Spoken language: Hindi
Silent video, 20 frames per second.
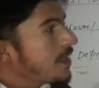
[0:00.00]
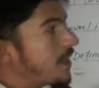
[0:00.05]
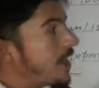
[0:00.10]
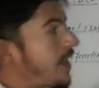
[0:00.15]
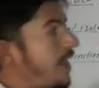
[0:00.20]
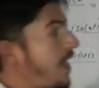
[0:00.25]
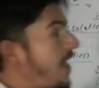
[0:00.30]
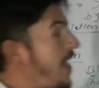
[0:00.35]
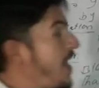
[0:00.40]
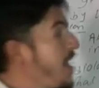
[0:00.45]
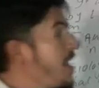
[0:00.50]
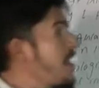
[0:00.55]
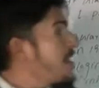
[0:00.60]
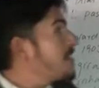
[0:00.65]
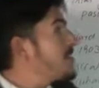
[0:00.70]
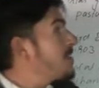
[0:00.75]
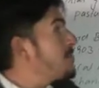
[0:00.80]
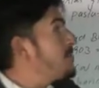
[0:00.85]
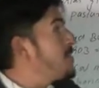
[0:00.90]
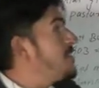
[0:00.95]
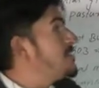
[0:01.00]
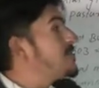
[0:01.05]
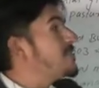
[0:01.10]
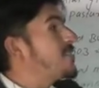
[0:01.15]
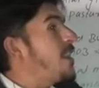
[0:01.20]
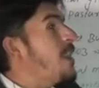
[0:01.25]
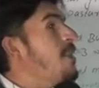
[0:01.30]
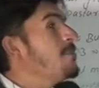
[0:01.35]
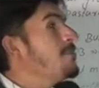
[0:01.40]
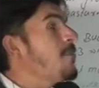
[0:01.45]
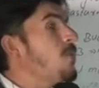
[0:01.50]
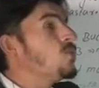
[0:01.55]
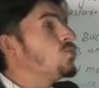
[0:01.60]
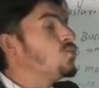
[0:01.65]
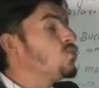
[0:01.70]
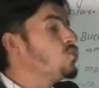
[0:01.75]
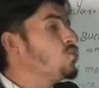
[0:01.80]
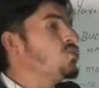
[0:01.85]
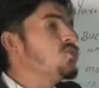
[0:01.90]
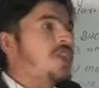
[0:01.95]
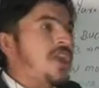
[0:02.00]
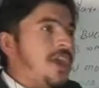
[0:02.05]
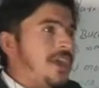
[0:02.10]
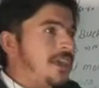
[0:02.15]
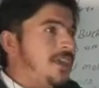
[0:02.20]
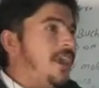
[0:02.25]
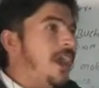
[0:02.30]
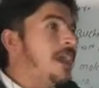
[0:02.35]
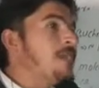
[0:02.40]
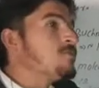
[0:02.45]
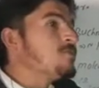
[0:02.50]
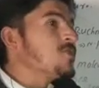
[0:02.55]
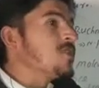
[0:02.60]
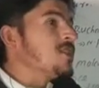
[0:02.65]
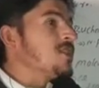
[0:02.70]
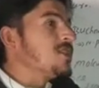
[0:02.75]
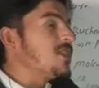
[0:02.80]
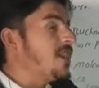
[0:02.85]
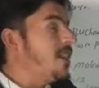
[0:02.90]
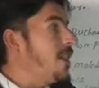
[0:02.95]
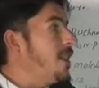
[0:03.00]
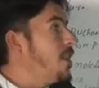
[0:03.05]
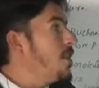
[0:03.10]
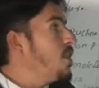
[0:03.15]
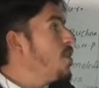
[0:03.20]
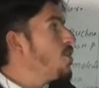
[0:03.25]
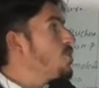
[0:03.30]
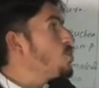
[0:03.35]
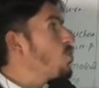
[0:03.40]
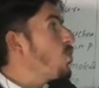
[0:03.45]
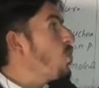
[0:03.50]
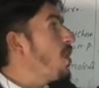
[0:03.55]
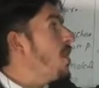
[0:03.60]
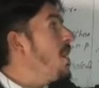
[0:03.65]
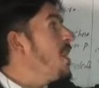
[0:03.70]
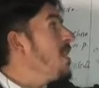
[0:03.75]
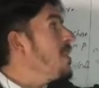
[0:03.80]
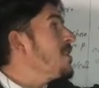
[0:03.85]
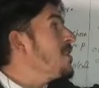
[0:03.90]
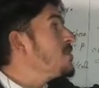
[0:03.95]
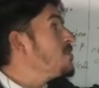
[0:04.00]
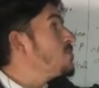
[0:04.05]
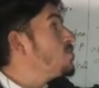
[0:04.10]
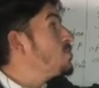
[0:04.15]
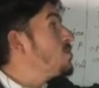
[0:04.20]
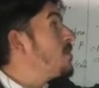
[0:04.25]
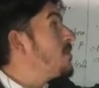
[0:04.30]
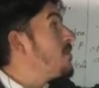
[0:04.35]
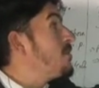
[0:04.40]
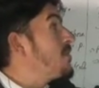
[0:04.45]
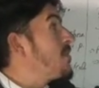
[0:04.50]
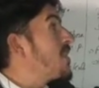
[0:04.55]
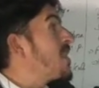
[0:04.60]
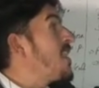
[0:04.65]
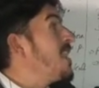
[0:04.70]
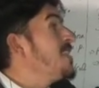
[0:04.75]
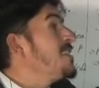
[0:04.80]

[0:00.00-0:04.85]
कि एक जब इंजाइम मौजूद नहीं एबसेंट है तो एक um,